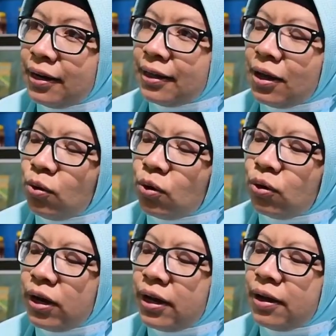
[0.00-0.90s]
kita
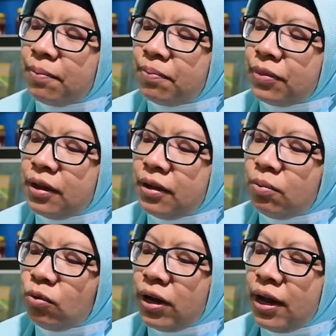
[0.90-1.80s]
corona ya,
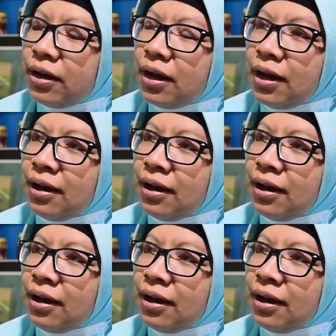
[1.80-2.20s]
mulai ada